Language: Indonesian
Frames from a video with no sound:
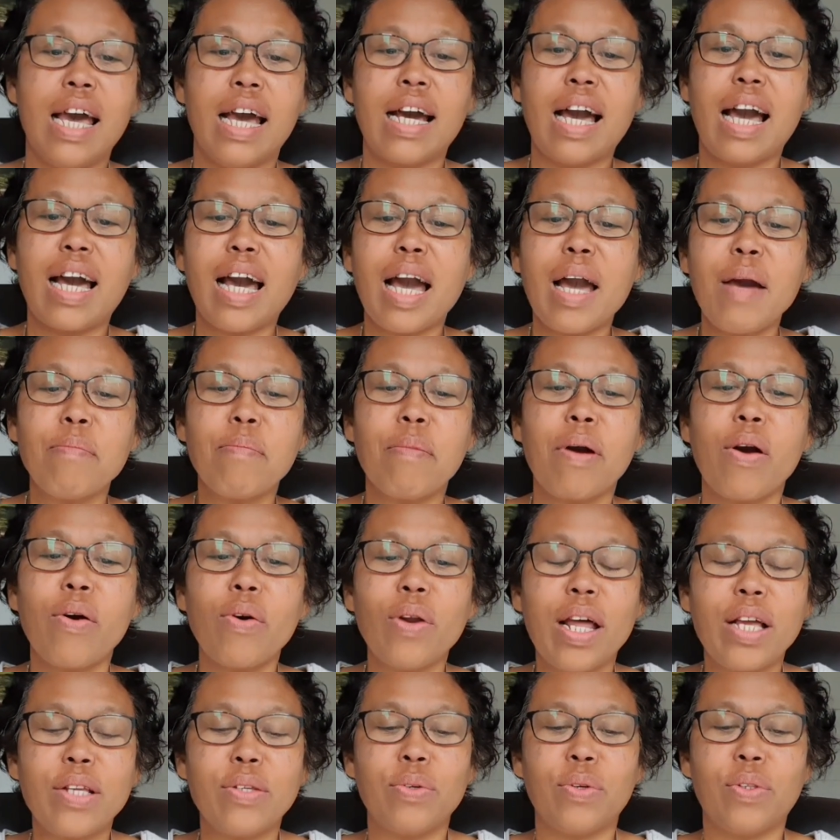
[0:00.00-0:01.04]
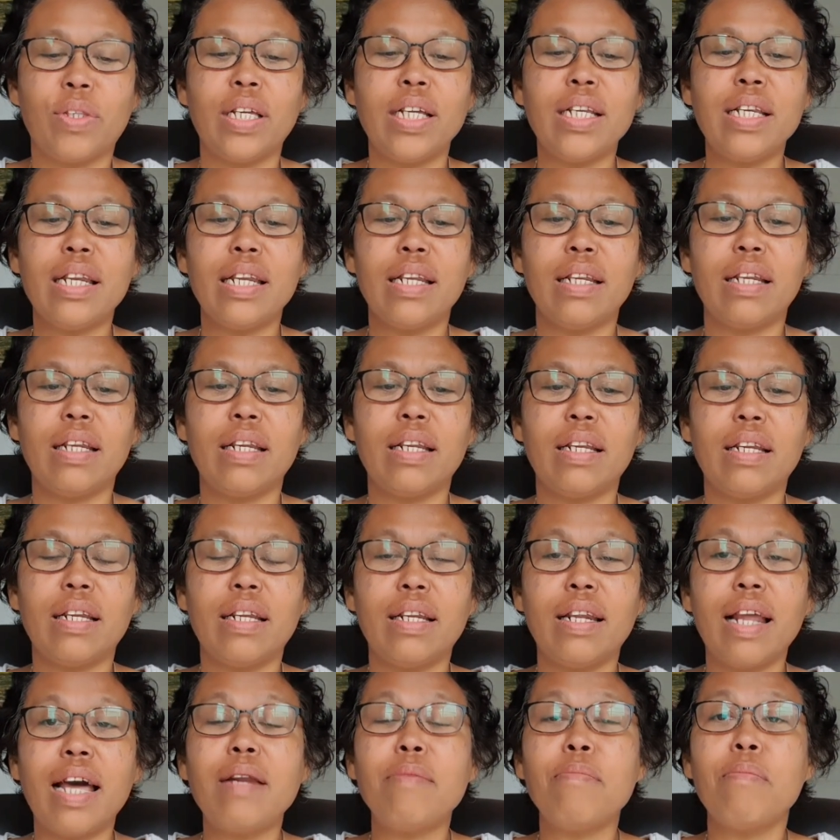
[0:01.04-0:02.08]
kakak mau lanjutin
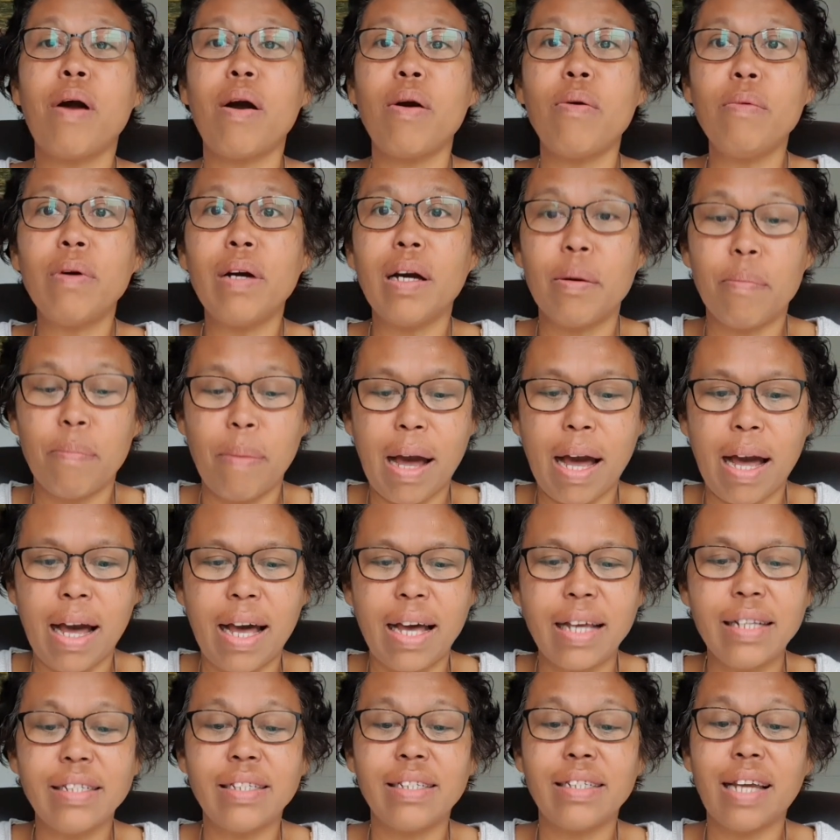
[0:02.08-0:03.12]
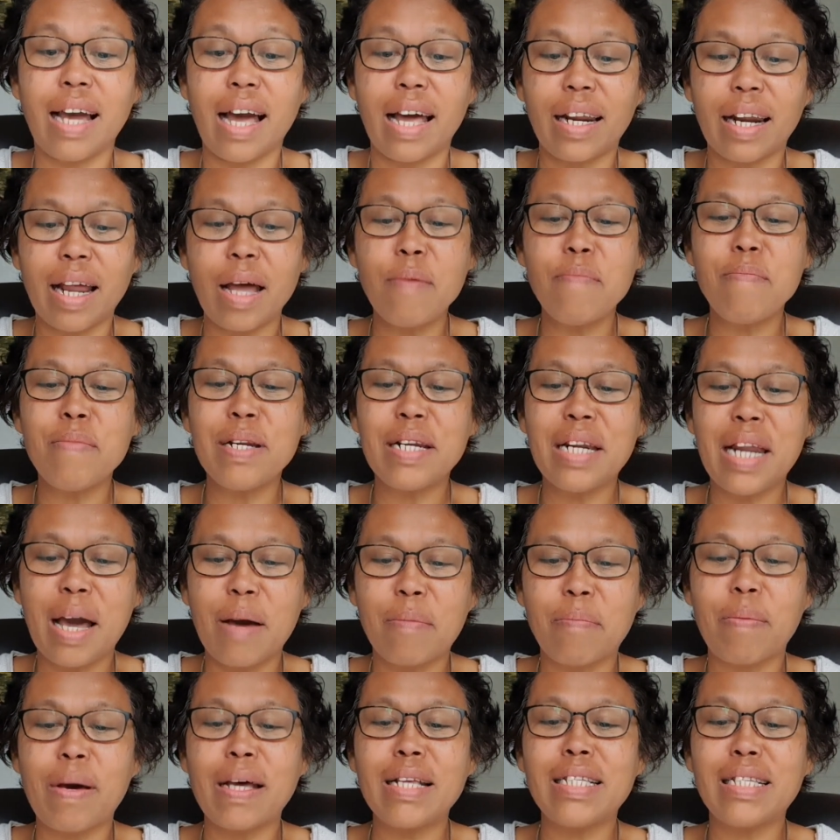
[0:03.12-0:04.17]
dan mau ngebahas cara
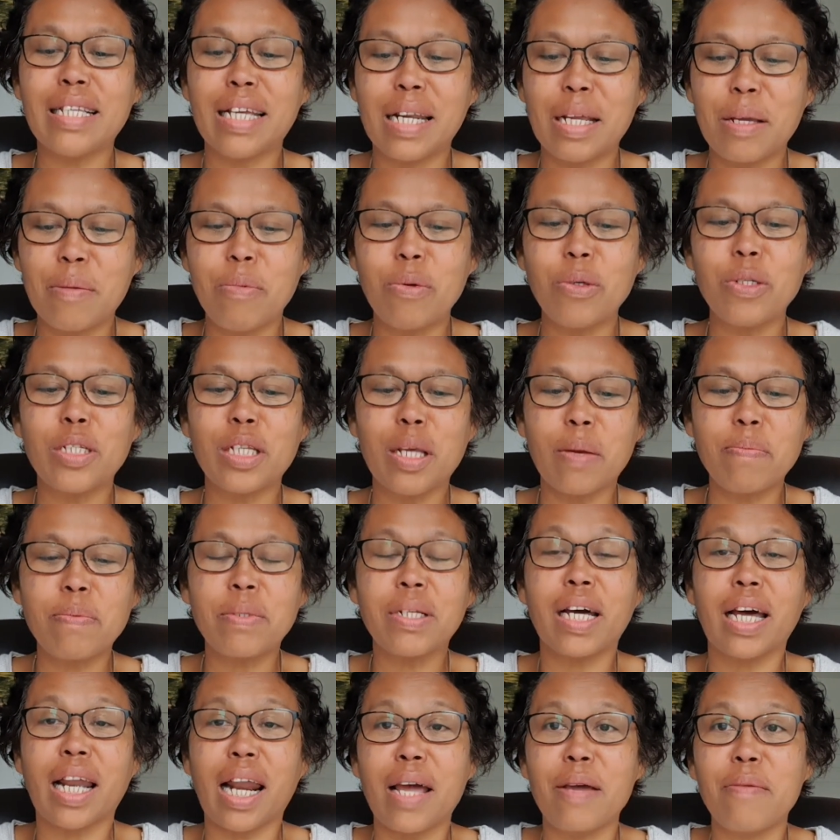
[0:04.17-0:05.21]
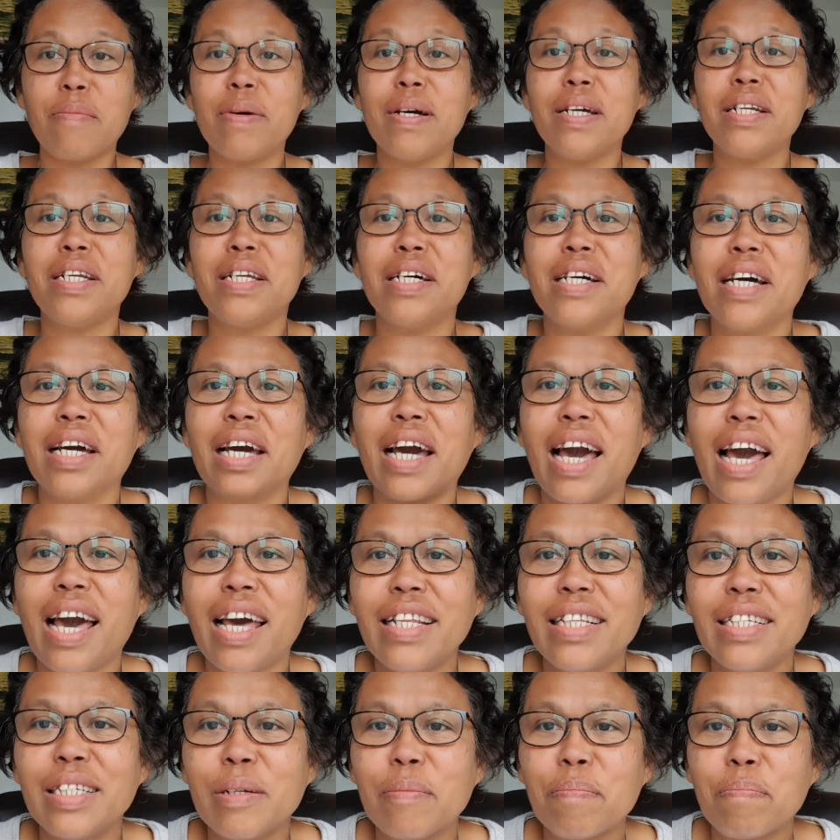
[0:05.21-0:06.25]
mendapat 1000 subscriber
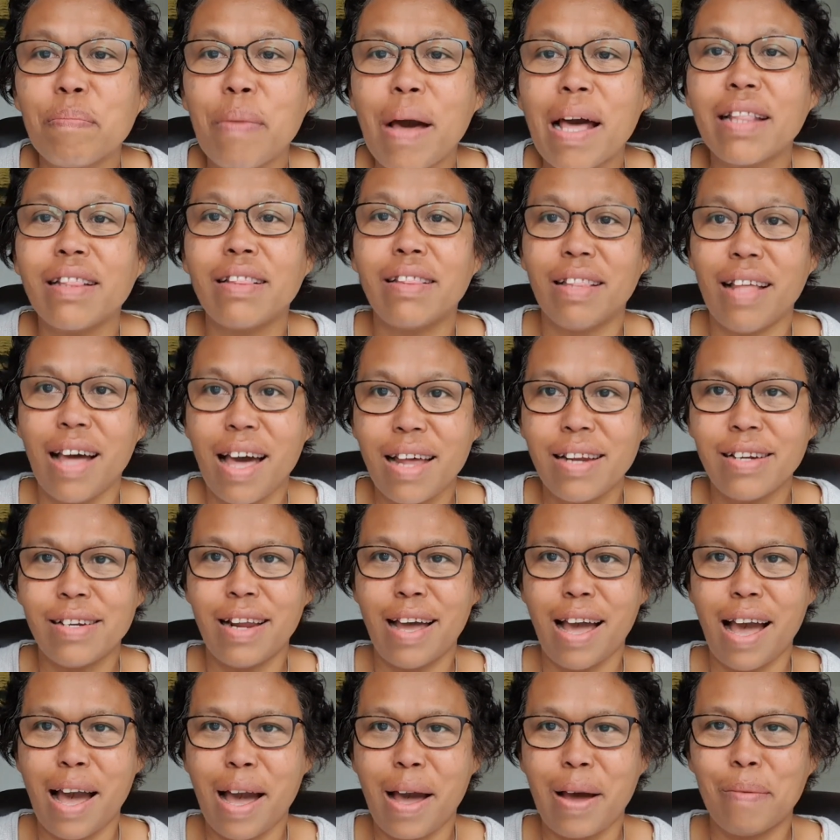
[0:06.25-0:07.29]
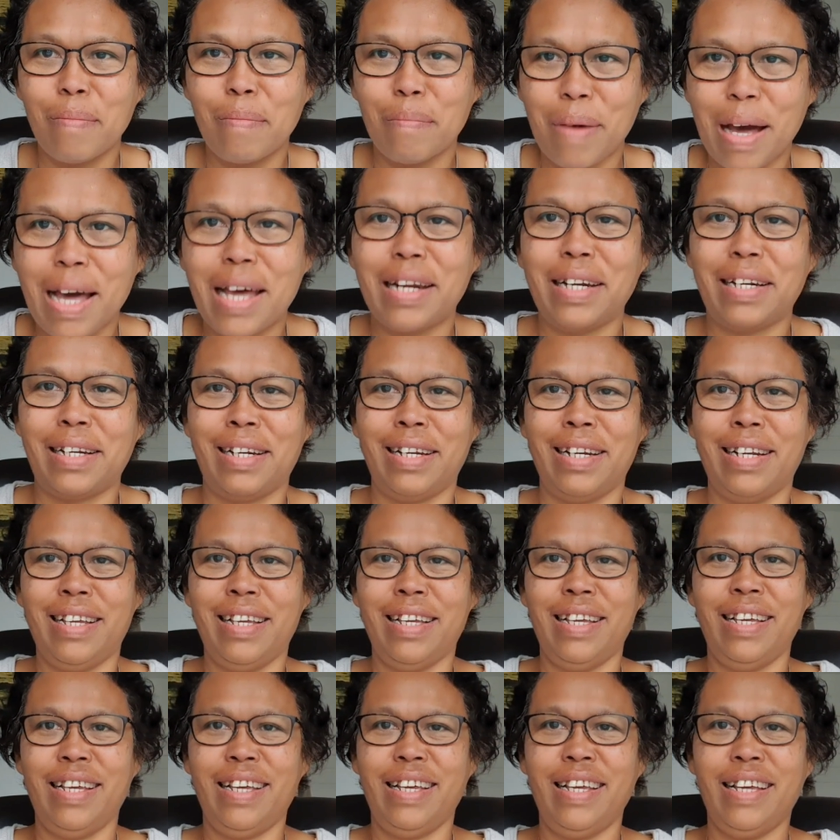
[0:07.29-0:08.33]
dengan cepat dan aman
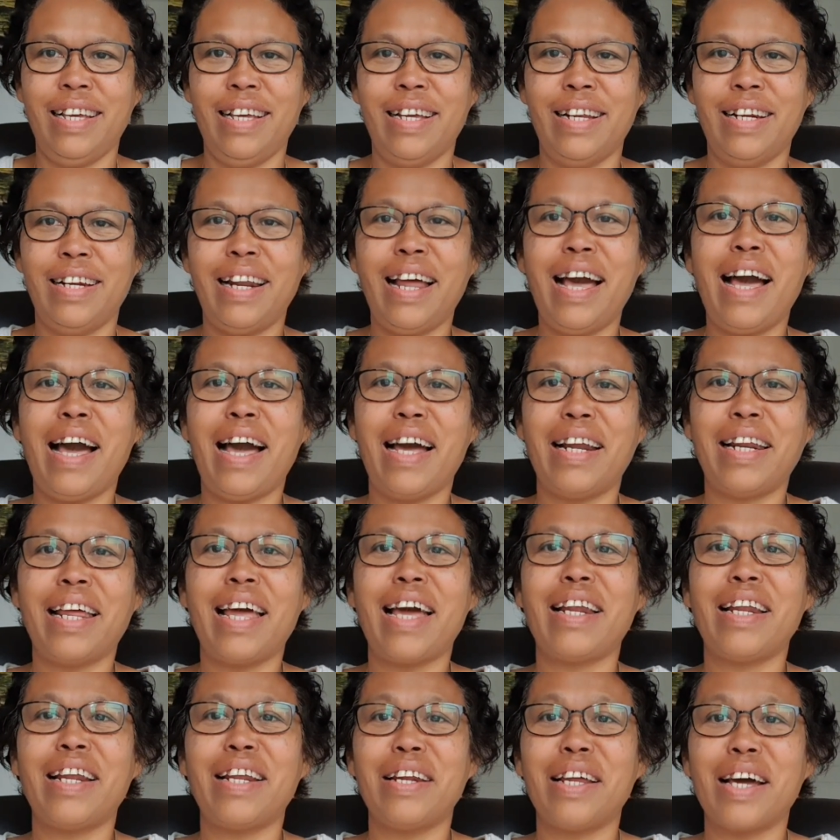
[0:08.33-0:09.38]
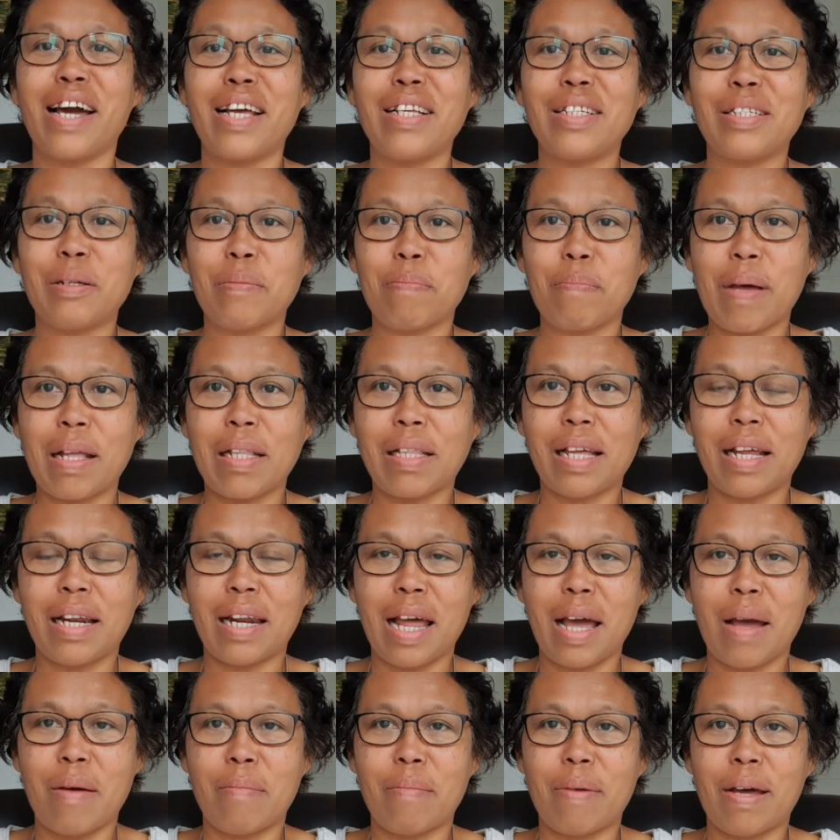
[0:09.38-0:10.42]
nah adik-adik dengan cepat dan
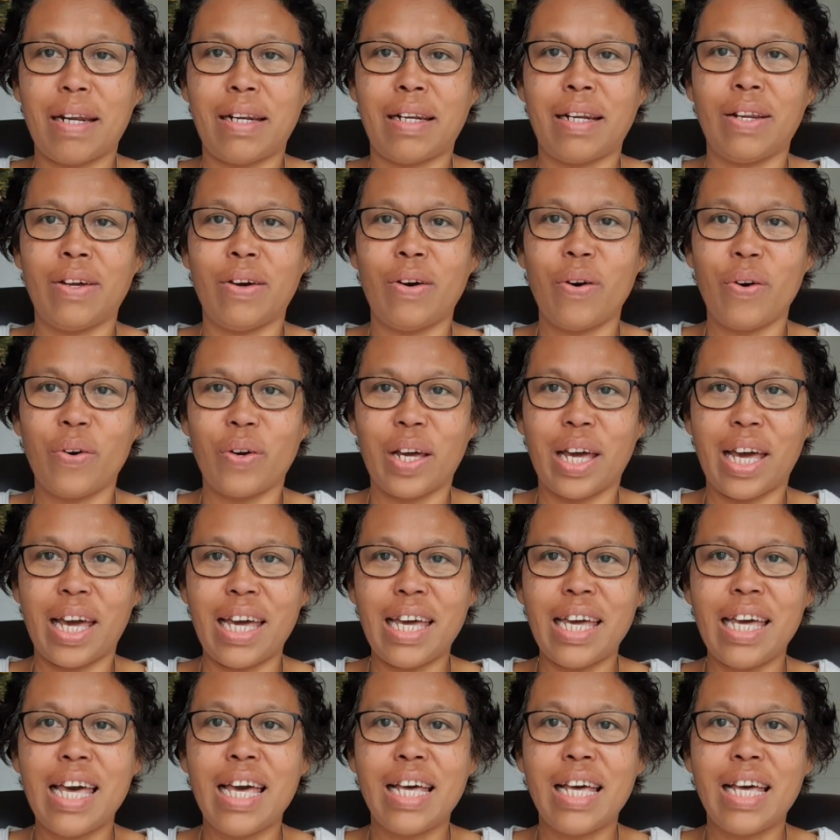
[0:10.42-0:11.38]
aman oke okay?